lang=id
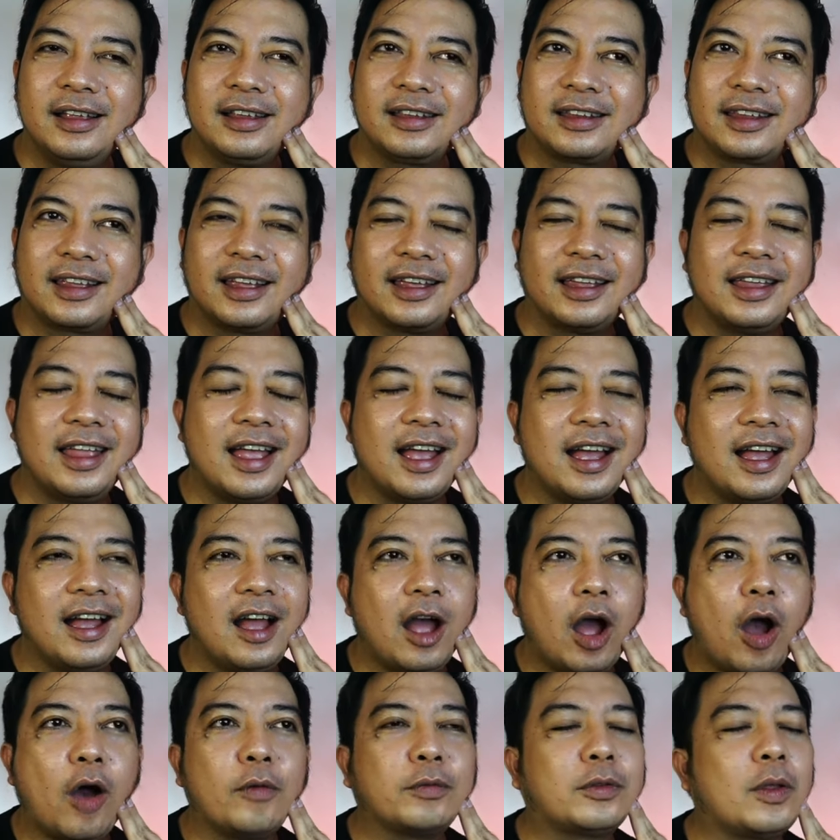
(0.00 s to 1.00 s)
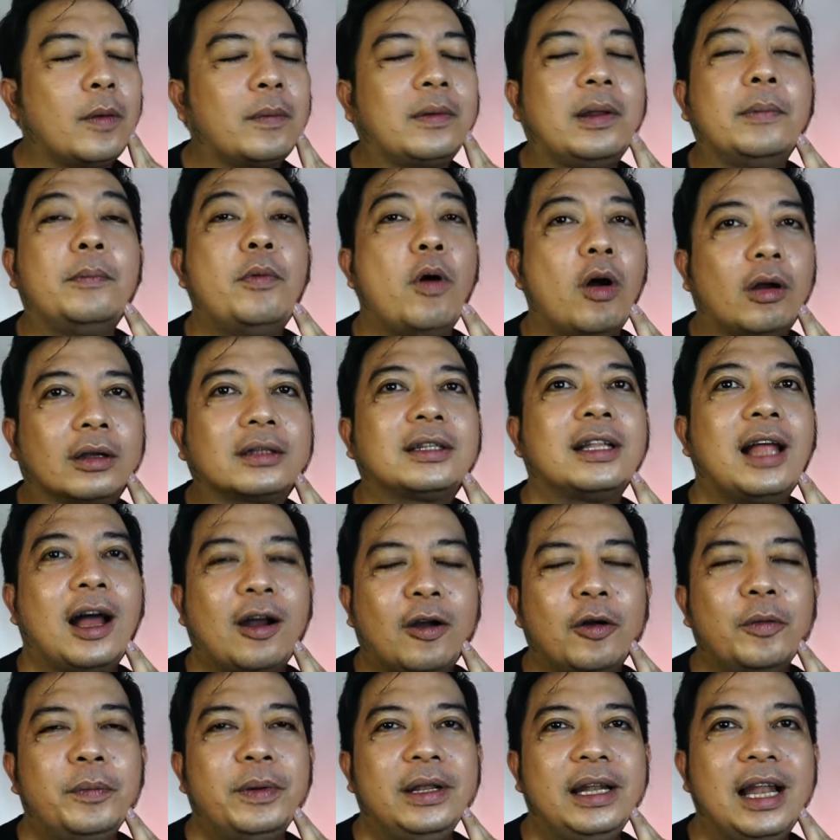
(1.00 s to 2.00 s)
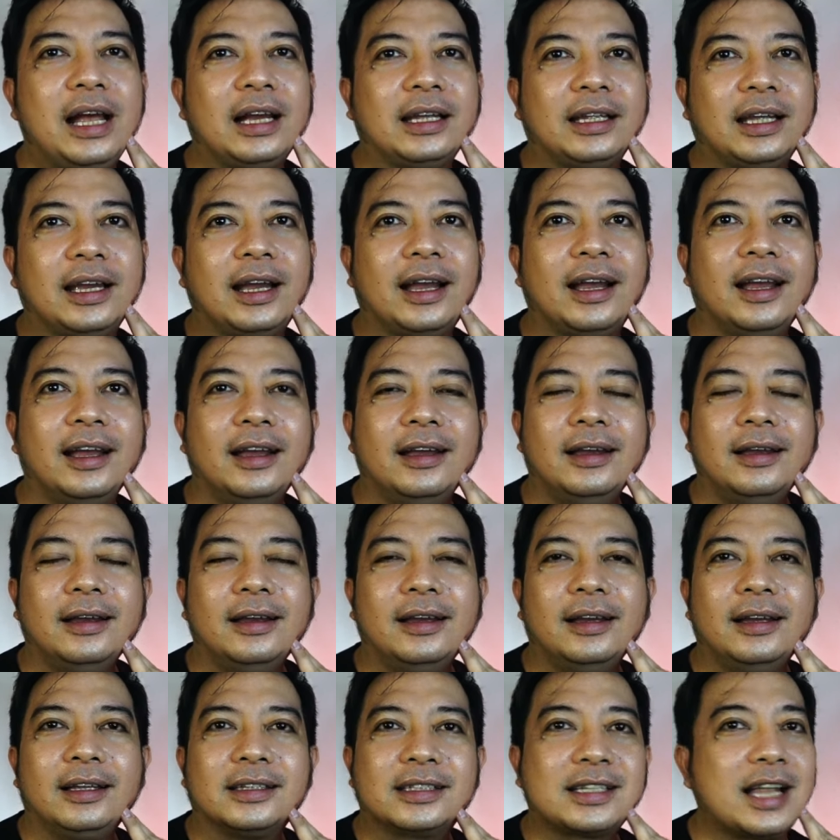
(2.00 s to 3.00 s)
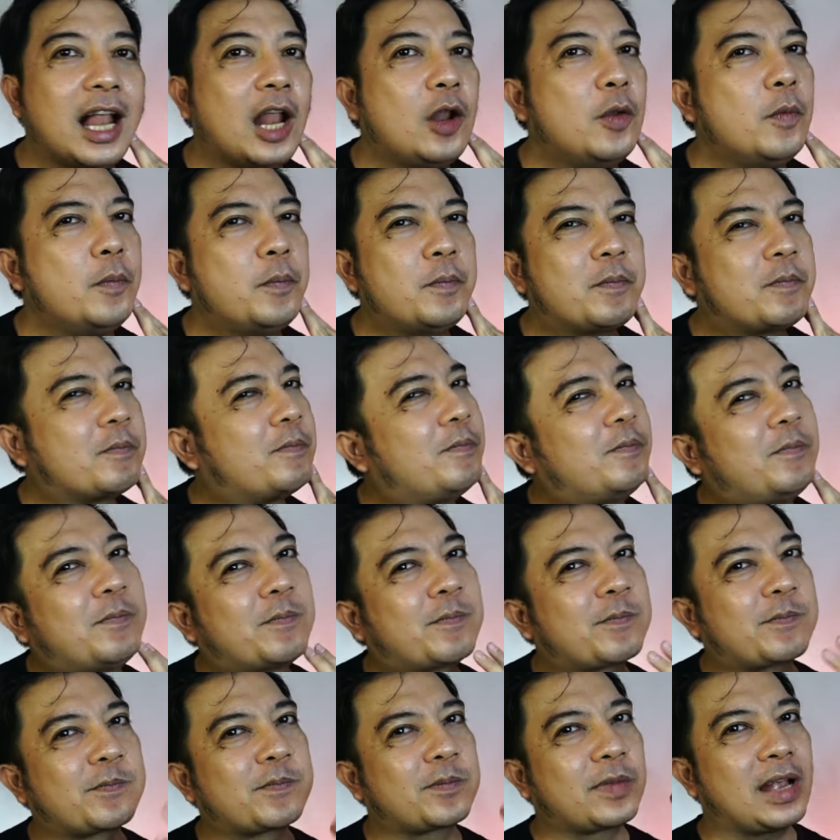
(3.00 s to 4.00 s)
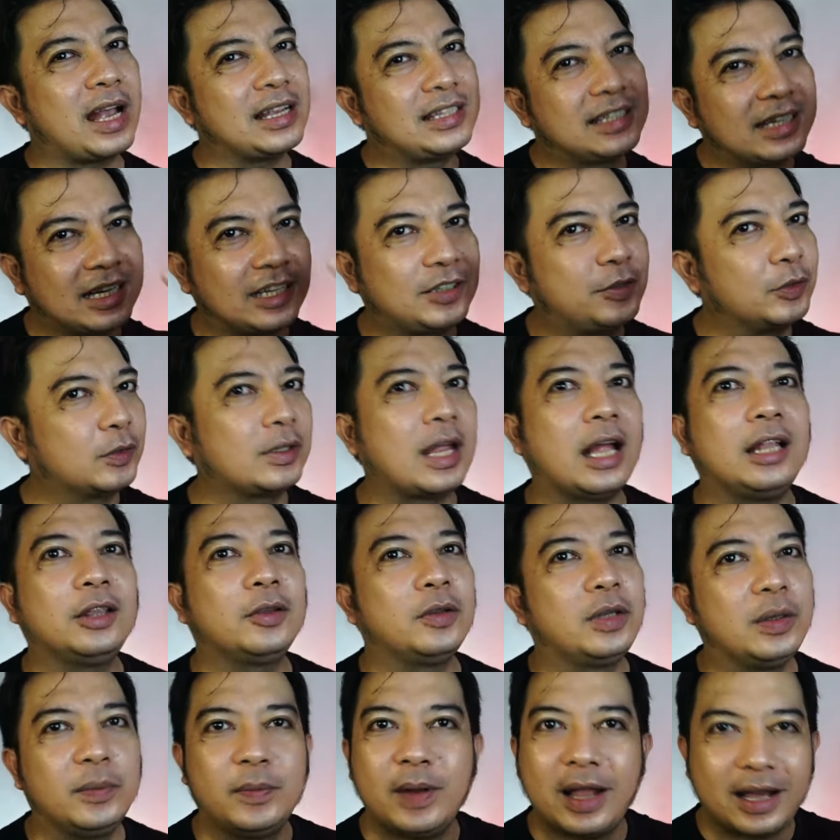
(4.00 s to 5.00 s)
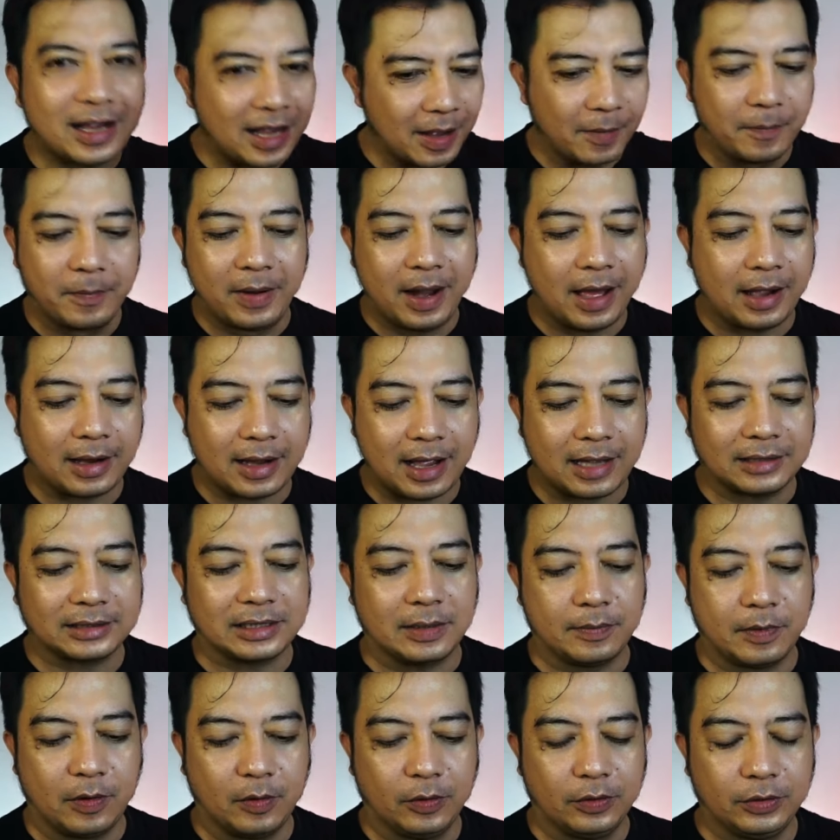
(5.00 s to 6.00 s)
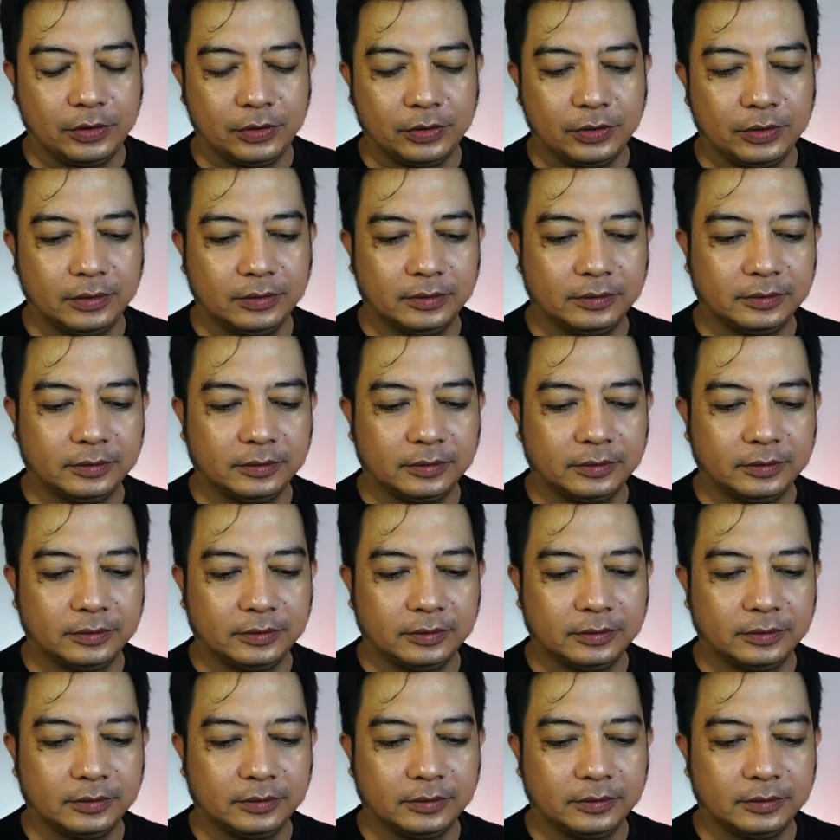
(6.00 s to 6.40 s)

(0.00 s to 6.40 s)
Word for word: kayak out of the box lah aku bilang ya selalu kasih kejutan tuh di belakang-belakang sama Onyo